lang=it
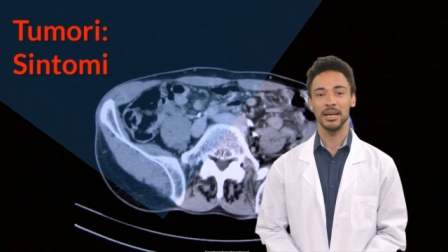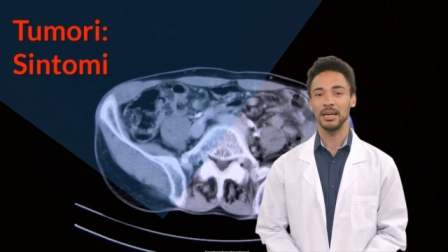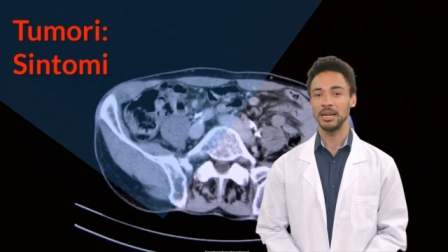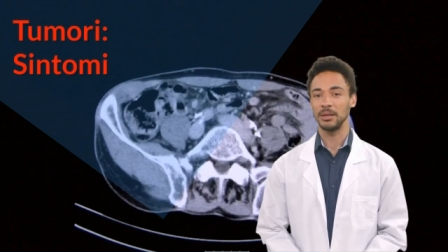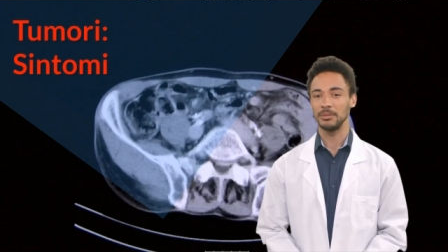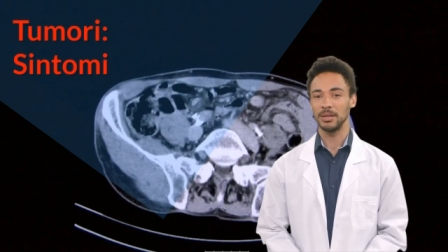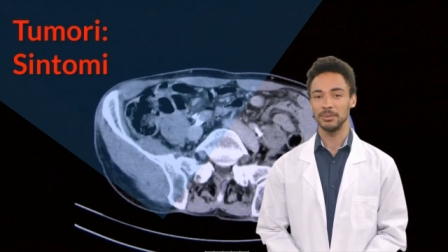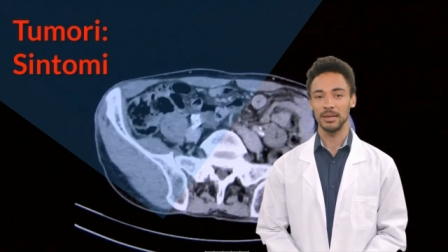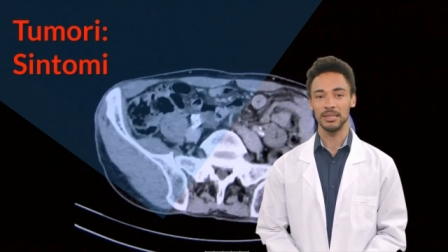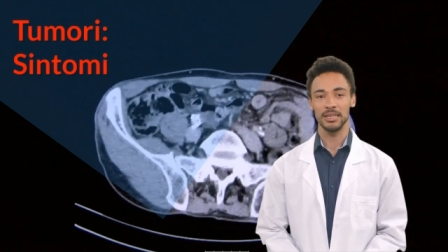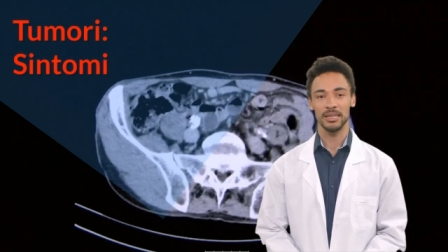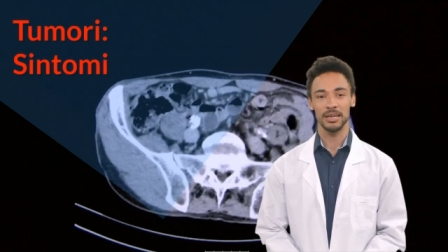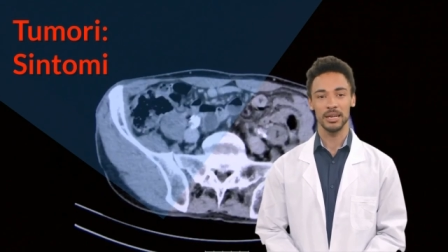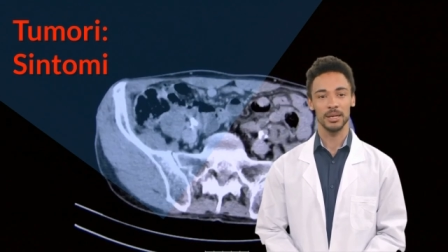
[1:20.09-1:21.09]

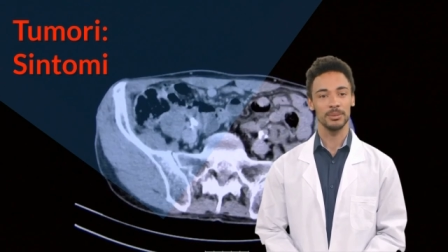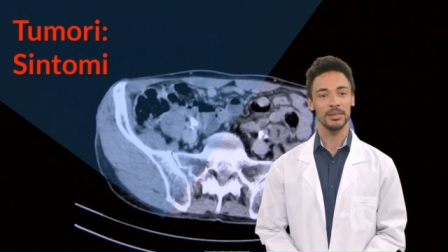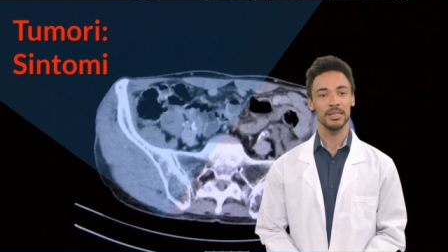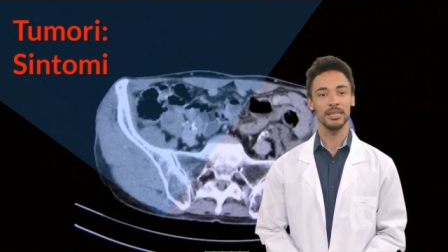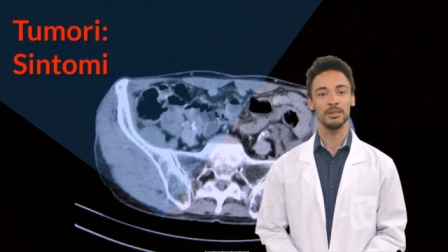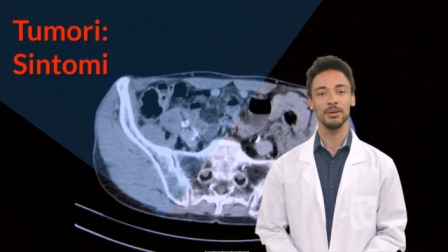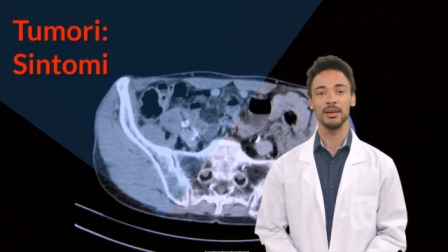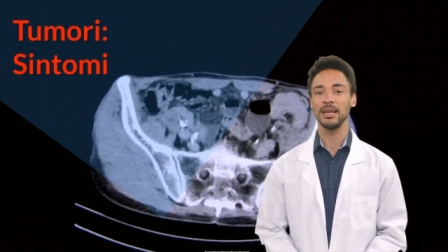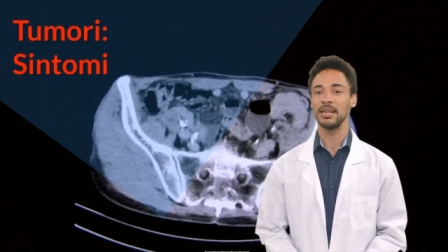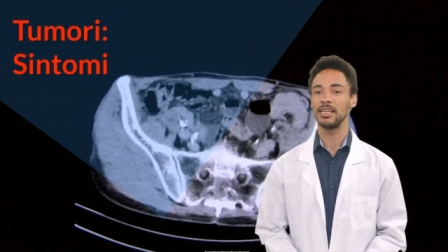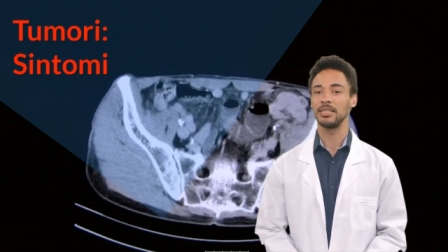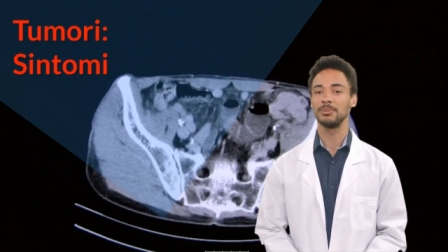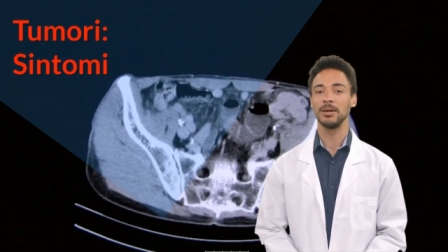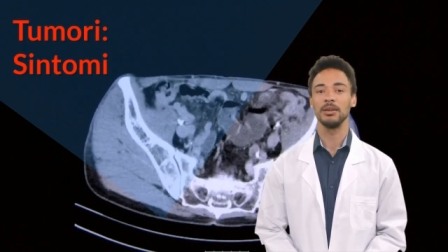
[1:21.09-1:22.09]
cambiamenti nell'appetito e
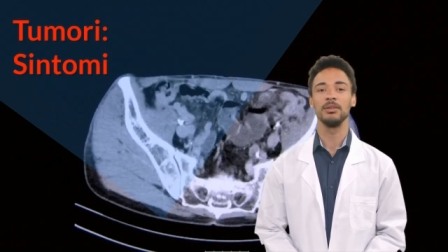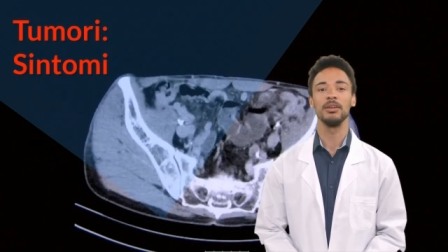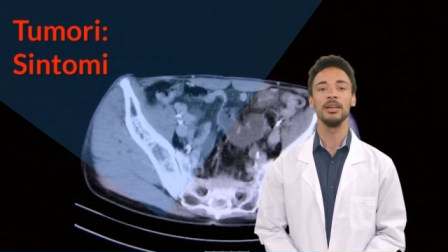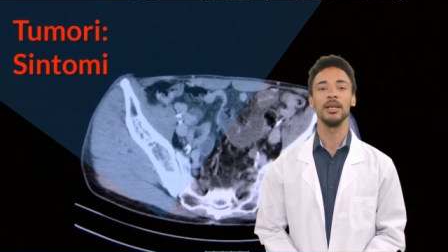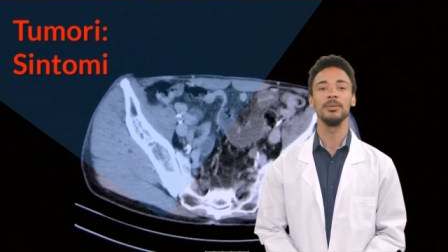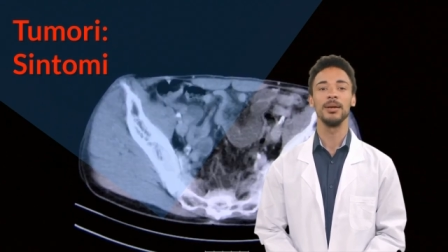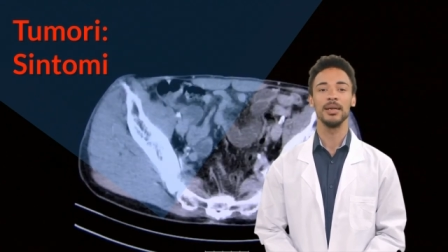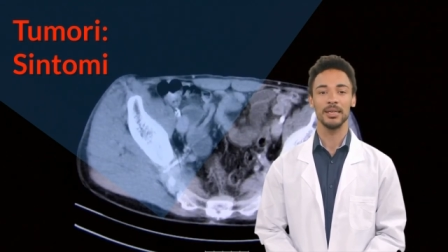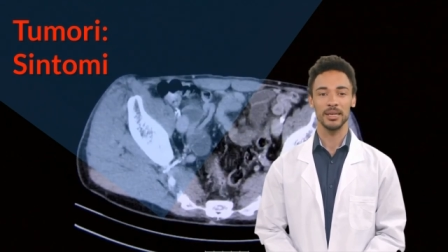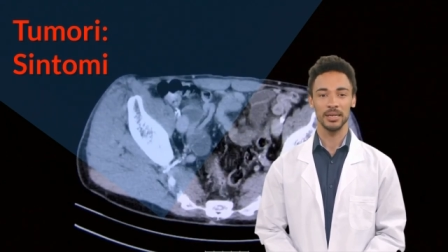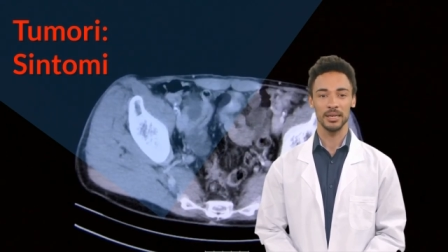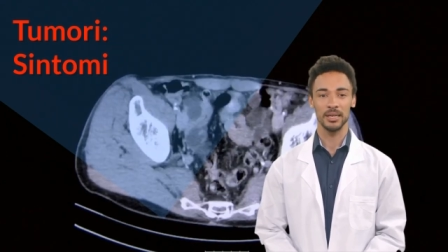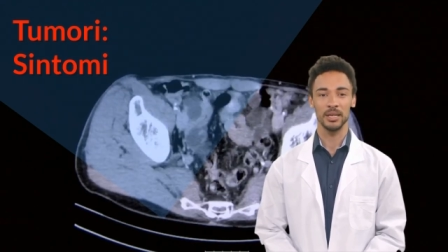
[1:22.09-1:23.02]
nell'aspetto della pelle.